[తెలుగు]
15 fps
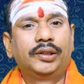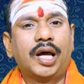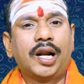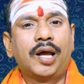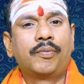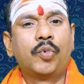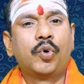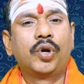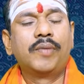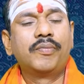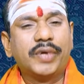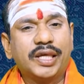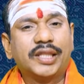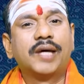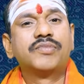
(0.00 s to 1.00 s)
ధన మూలం
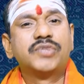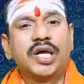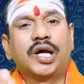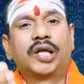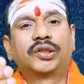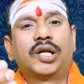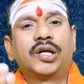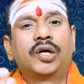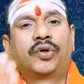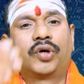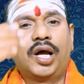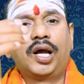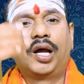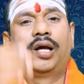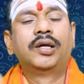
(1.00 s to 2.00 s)
ఇదం జగత్
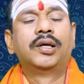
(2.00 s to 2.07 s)
అన్నట్టుగా